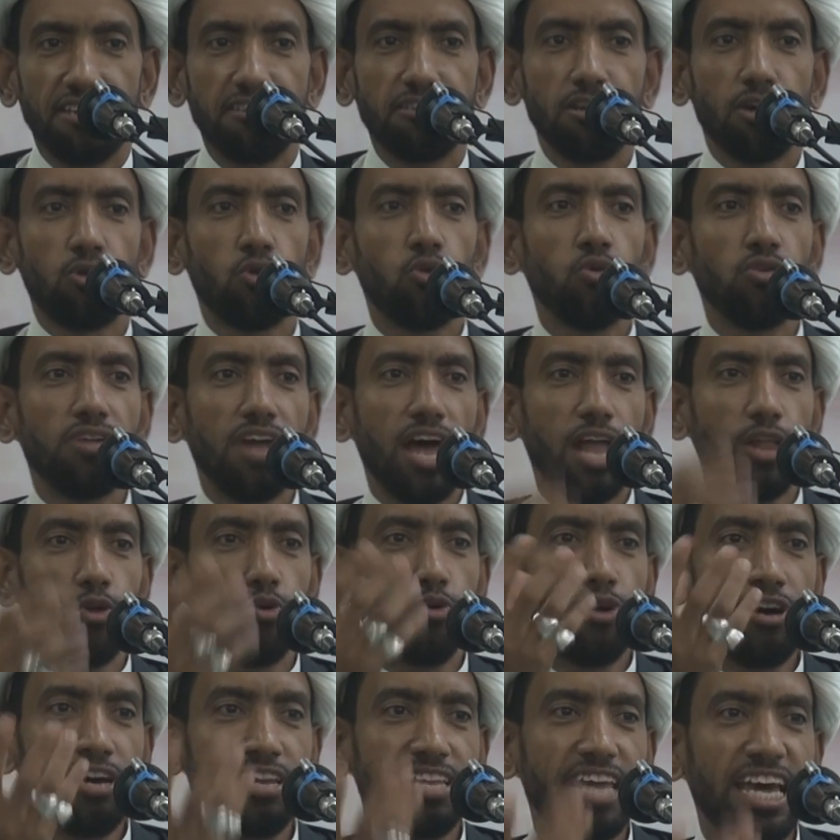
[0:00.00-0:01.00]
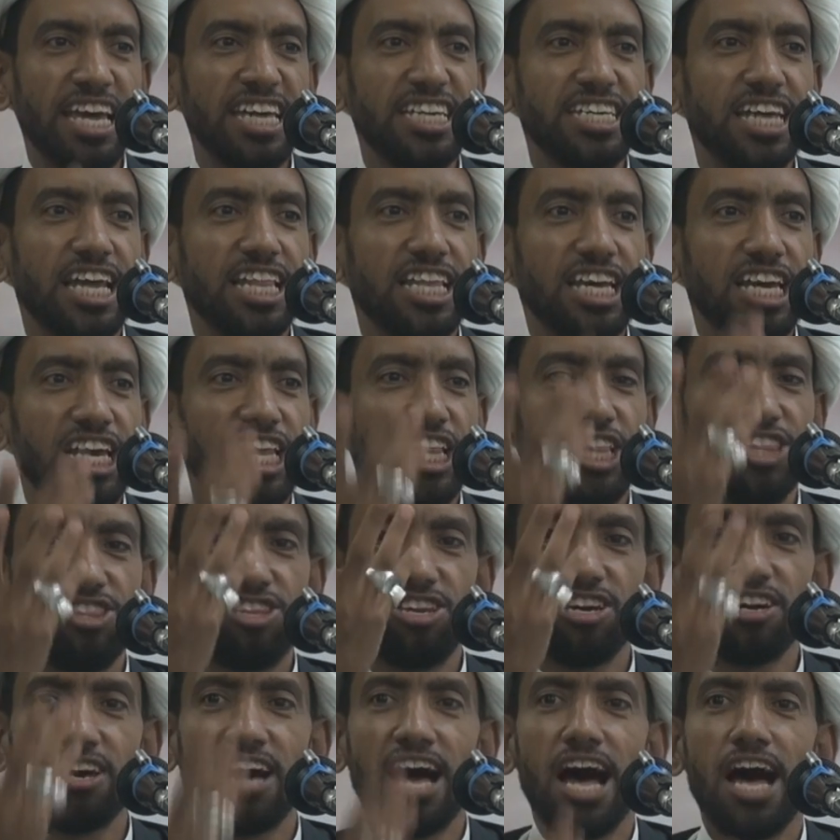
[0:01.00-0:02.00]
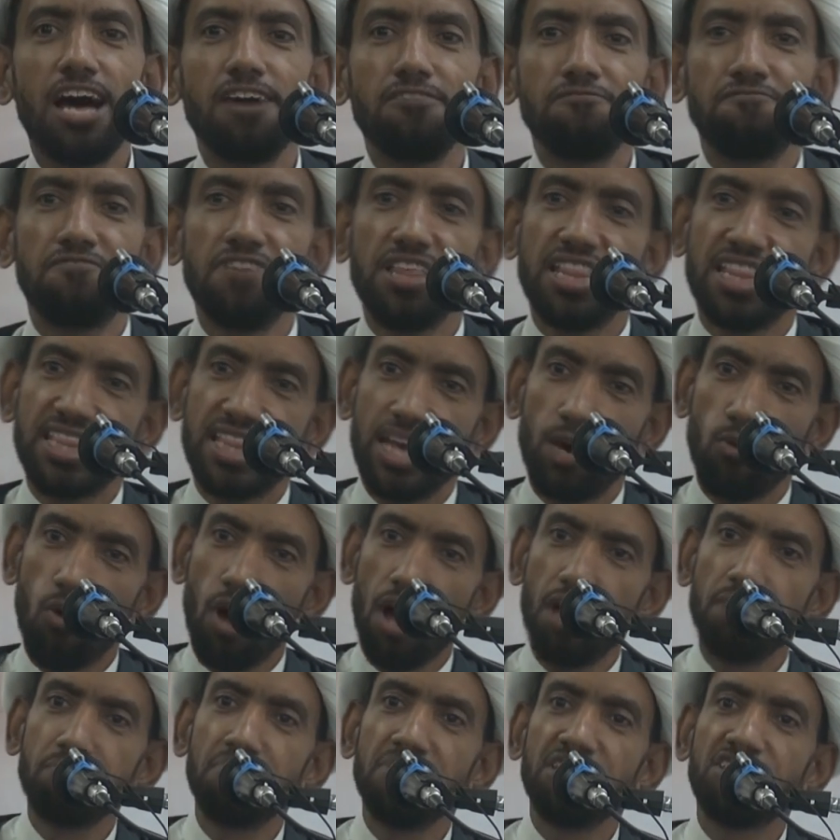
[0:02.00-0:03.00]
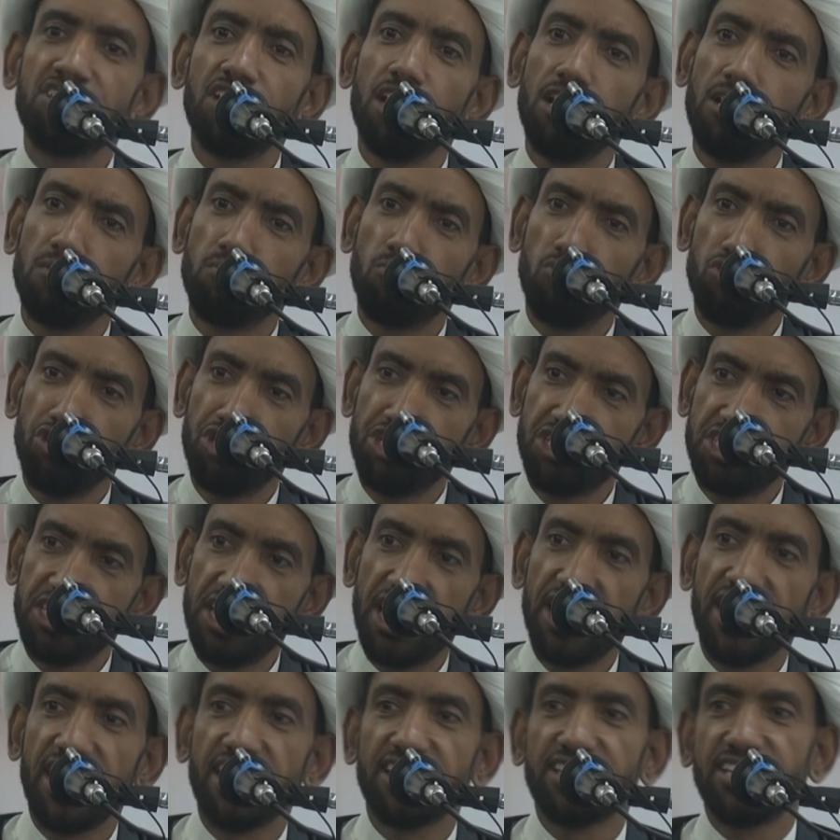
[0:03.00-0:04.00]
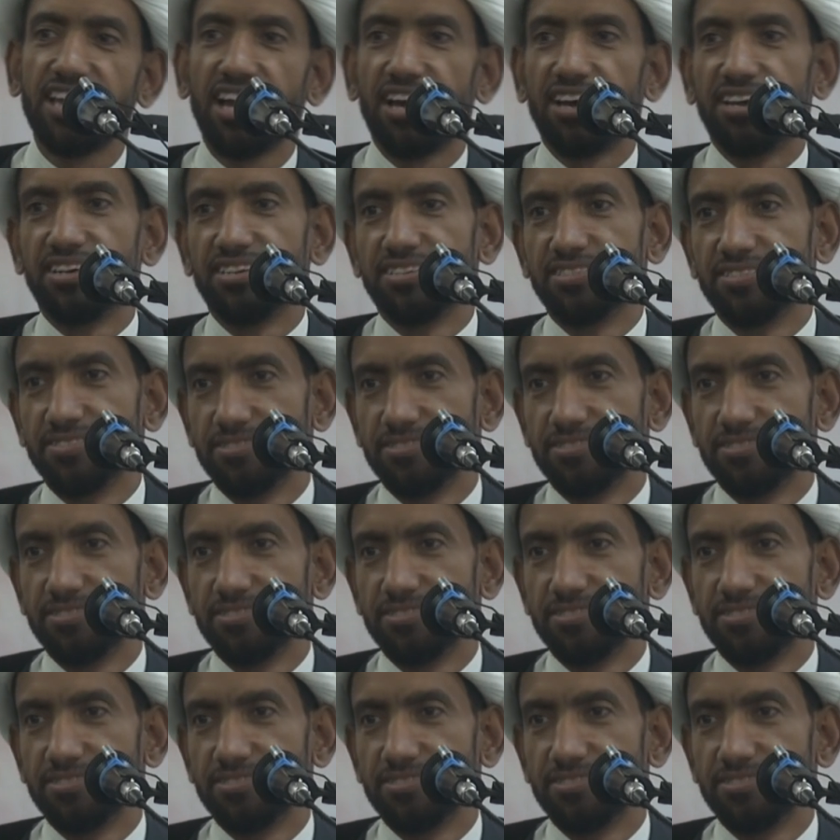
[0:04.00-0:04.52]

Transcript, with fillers: يقول الوحدة هي الالتقاء في الثوابت المشتركة